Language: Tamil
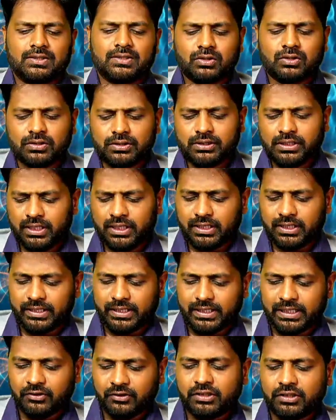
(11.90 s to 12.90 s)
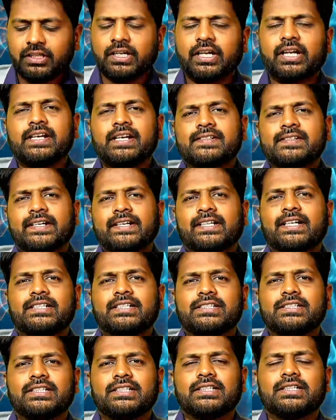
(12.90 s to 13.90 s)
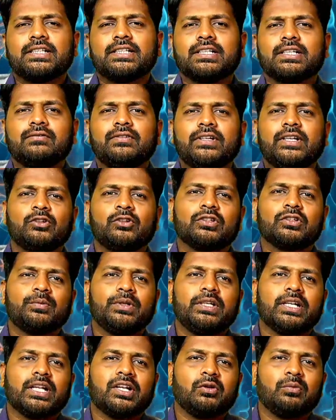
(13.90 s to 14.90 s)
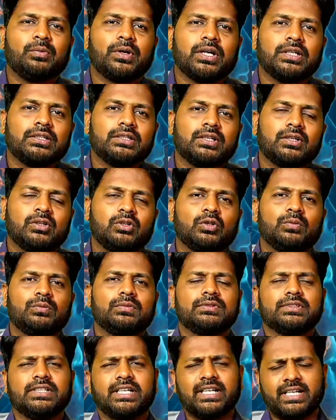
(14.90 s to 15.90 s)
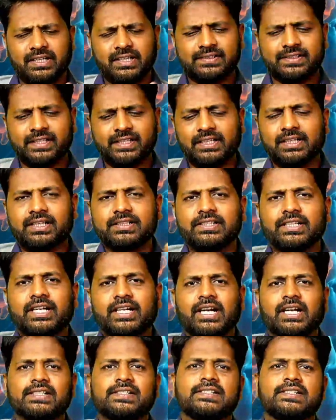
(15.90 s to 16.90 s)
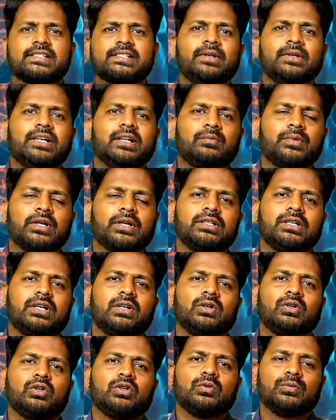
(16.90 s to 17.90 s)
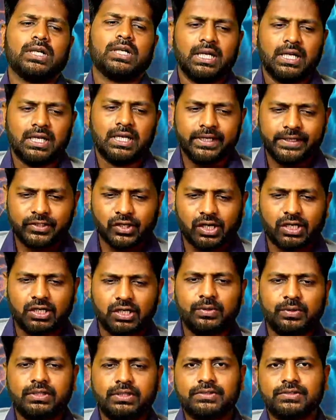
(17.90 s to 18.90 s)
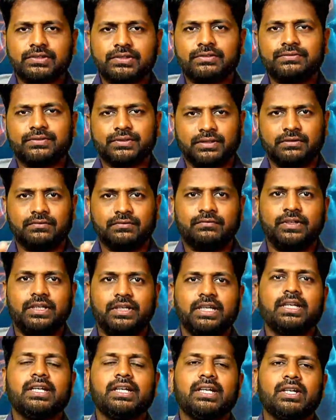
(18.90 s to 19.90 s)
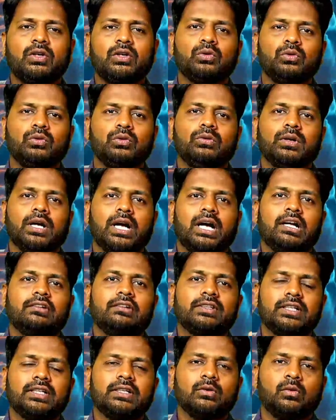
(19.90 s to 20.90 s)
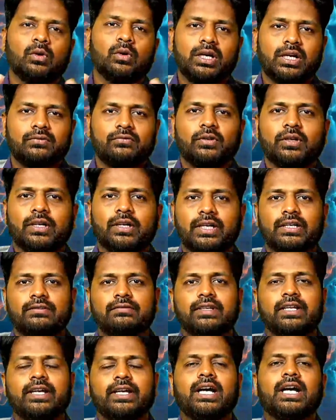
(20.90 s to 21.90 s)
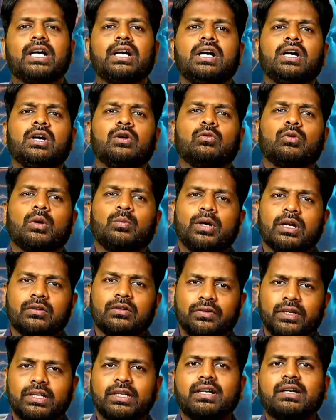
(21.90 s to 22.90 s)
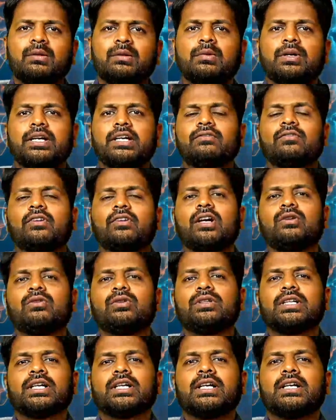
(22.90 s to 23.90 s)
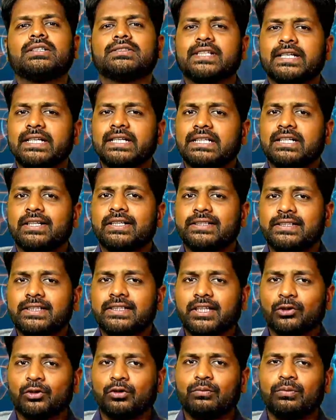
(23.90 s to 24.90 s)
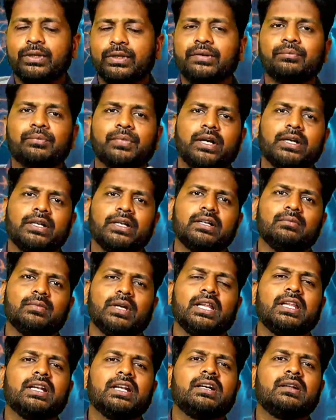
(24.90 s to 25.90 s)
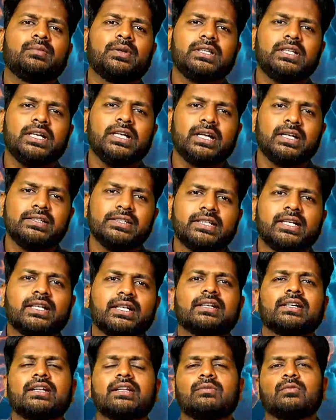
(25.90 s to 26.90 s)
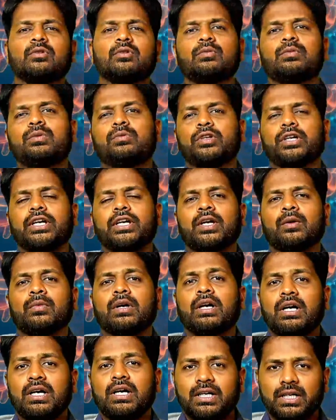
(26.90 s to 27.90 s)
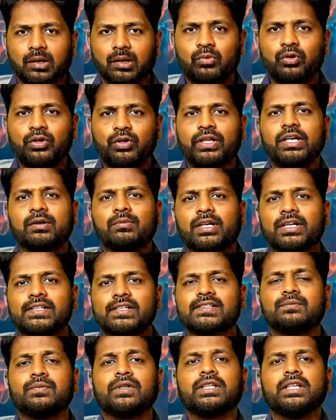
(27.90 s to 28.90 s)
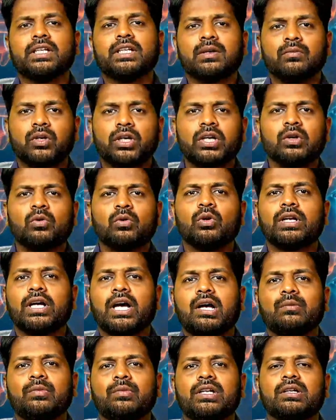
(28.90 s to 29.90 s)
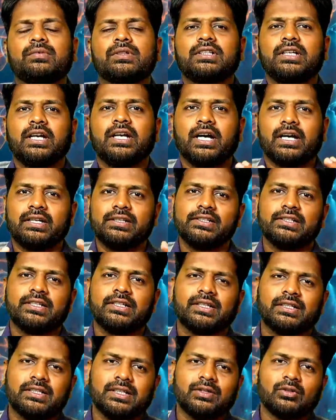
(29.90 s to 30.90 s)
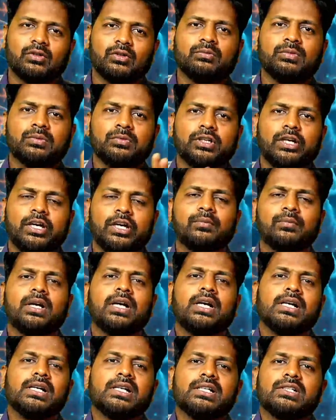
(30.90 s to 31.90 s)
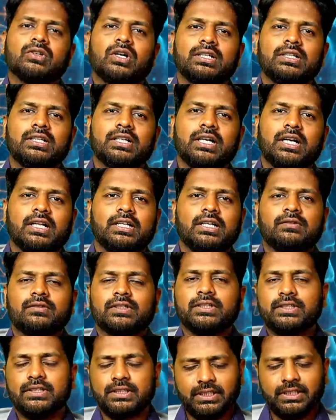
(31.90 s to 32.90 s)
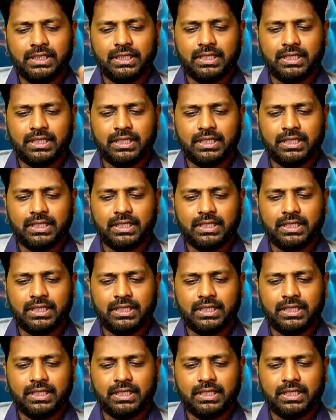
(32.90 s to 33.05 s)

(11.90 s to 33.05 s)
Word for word: ஸோ த டெய்லி வந்து நிறைய சைக்கலாஜிக்கல் வீடியோஸ் அப்படிங்கிறத நம்ம பார்த்துக்கிட்டு இருக்கோம் நிறைய சைக்கலாஜிக்கல் அனாலிசிஸ் அப்படிங்கிறத பார்த்துக்கிட்டு இருக்கோம் இட்ஸ் ஆல் பிகாஸ் ஆஃப் வி நீட் டு ஹேவ் த ஒண்டர்ஃபுல் லைஃப் இல்லையா ஒரு பர்ஃபெக்டான நம்ம லைஃப் வாழணும்னா சைக்காலஜிங்கிறது ரொம்ப இம்பார்ட்டன்ட் மனிதர்களை பற்றி அறிஞ்சிக்கிறதுங்கிறது ரொம்ப முக்கியம் நம்மளுடைய மனசை பற்றி நம்மளுடைய ஓன் ஹேபிட்டை பற்றி அறிஞ்சிக்கிறதுங்கிறது ரொம்ப முக்கியம் ஸோ அதனால தான் வந்து